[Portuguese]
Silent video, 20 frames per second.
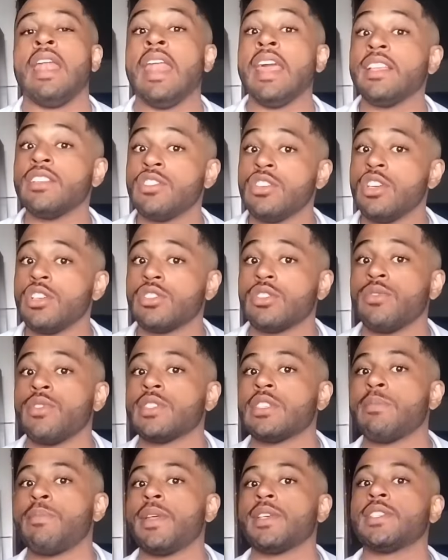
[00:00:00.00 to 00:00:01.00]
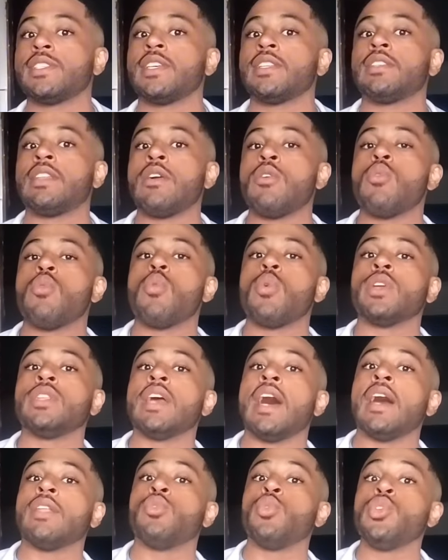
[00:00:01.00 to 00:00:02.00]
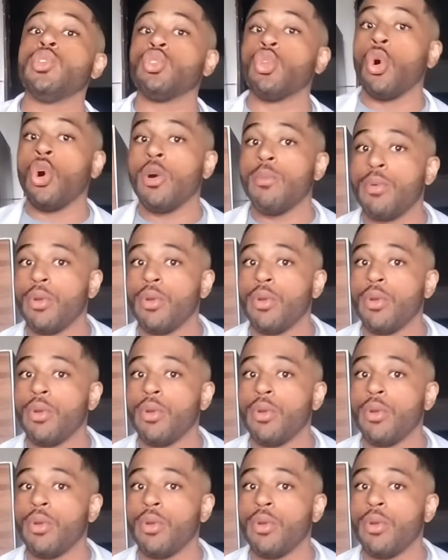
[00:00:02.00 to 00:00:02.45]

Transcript: disso, você precisa ter um cuidado em dobro